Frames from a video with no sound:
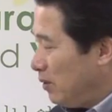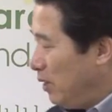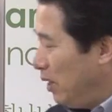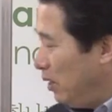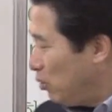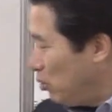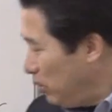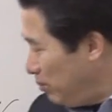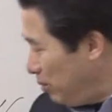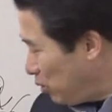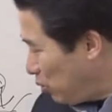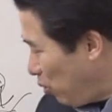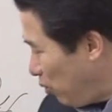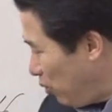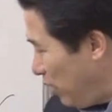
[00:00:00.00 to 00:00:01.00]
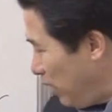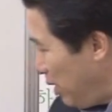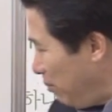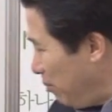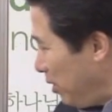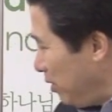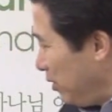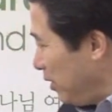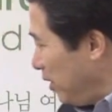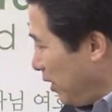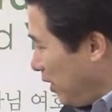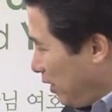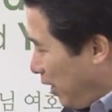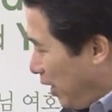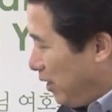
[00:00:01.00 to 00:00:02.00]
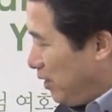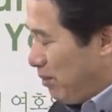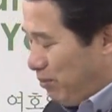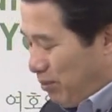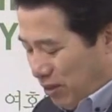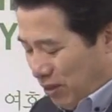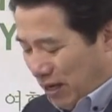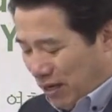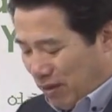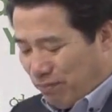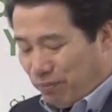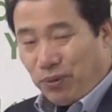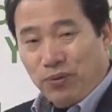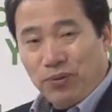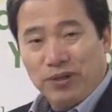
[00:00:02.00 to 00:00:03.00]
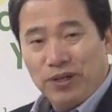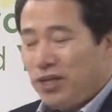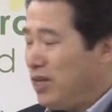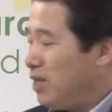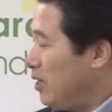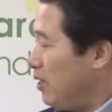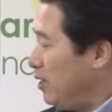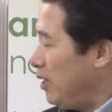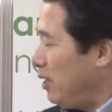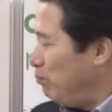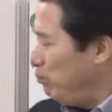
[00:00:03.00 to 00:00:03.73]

예수님이 손을 내밀어 그에게 대시며라는 표현. 이게